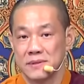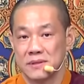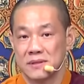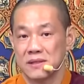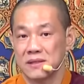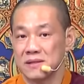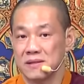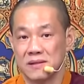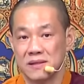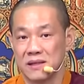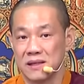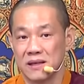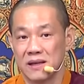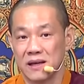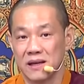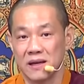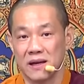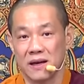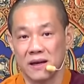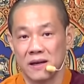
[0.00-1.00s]
这种能
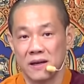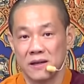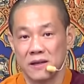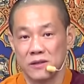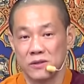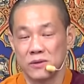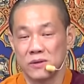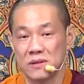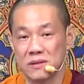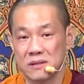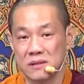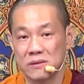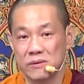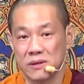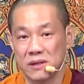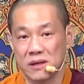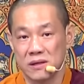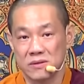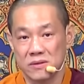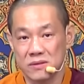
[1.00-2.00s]
量啊，如果是
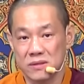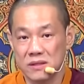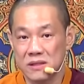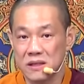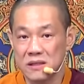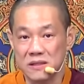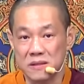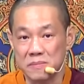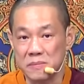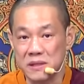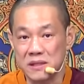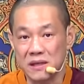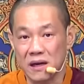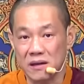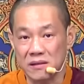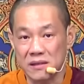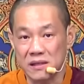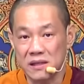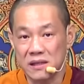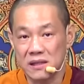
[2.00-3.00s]
鬼道众生，那是比
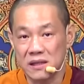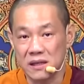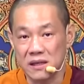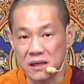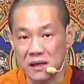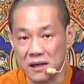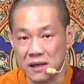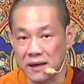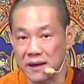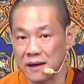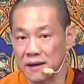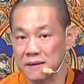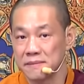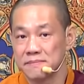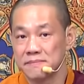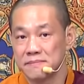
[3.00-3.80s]
较低的能量。